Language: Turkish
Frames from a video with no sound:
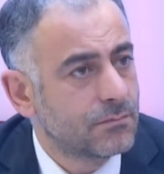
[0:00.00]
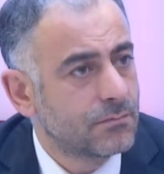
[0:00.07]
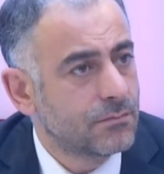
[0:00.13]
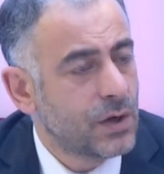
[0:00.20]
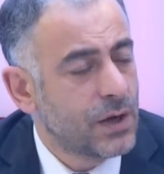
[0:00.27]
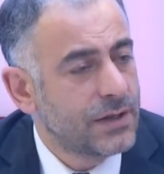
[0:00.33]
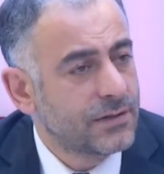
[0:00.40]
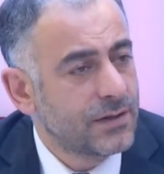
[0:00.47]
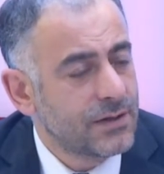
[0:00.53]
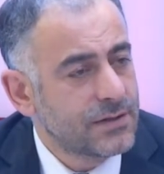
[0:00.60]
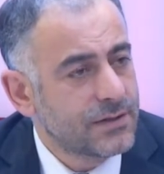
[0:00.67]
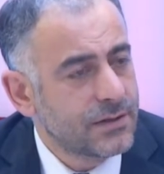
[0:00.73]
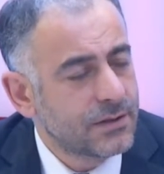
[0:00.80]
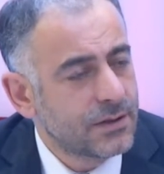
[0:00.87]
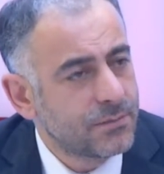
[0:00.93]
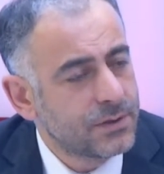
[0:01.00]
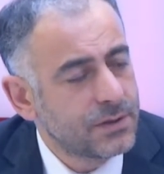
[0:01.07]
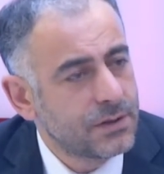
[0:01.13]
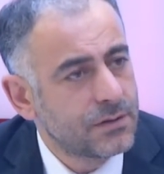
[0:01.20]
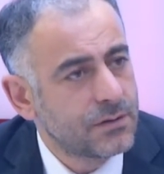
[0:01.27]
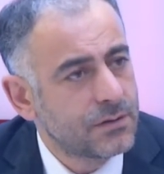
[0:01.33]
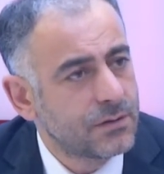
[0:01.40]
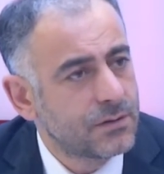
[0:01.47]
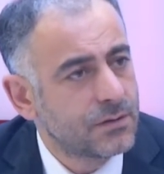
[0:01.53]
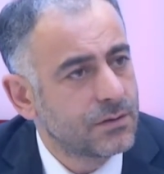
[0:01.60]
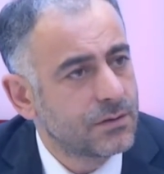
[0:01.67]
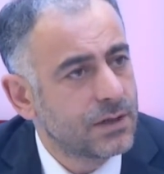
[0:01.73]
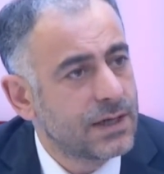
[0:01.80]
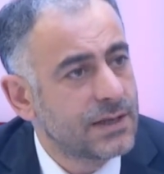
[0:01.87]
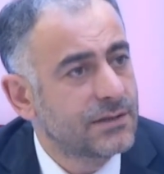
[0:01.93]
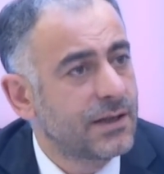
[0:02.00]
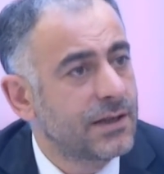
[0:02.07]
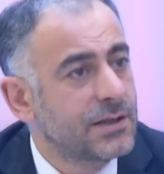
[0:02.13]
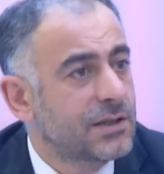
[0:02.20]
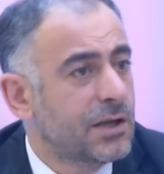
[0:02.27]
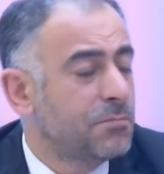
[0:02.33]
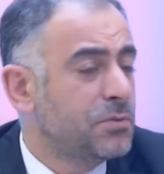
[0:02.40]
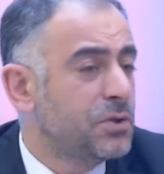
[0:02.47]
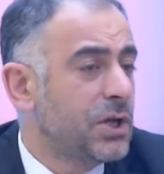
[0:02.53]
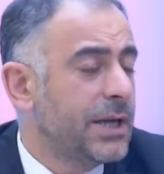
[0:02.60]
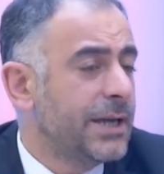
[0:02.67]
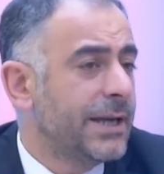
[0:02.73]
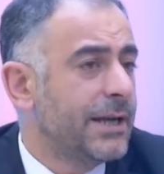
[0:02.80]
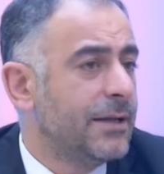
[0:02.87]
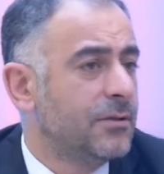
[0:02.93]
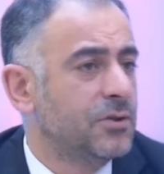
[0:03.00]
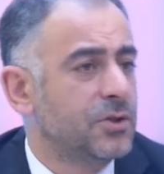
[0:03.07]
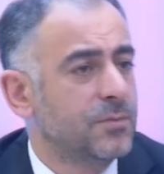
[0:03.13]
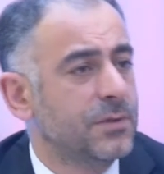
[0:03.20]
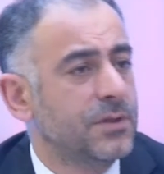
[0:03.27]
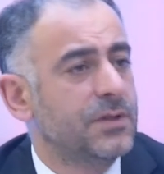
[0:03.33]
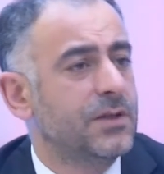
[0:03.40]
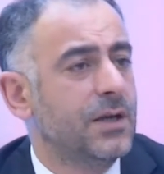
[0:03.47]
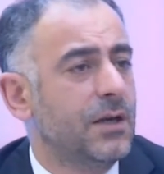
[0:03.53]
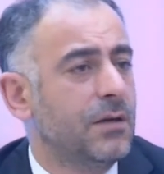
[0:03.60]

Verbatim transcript: Enteresan da bir ya, tabii, e, enteresan şey, bir şeye geldi. Yukarı şimdi Rize düşün.